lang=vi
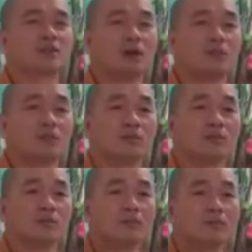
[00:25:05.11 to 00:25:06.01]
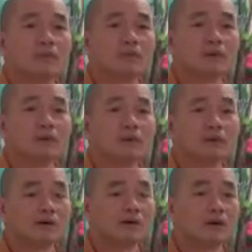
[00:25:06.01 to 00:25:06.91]
siêu không?
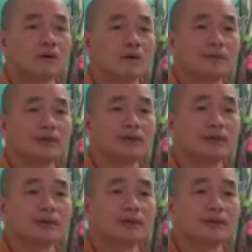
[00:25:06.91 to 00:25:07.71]
Sao quý vị biết?